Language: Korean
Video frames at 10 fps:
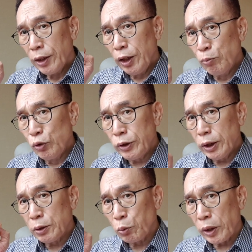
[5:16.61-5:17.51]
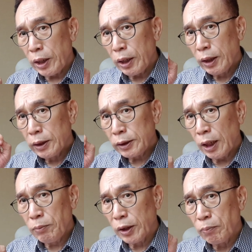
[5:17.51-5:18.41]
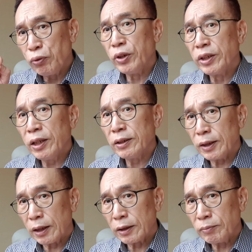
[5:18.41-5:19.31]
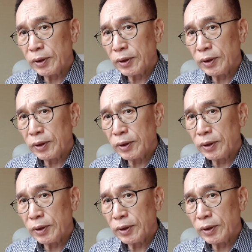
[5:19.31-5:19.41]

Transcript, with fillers: 이 물질에서 왜 생명이 부여되었느냐는 겁니다.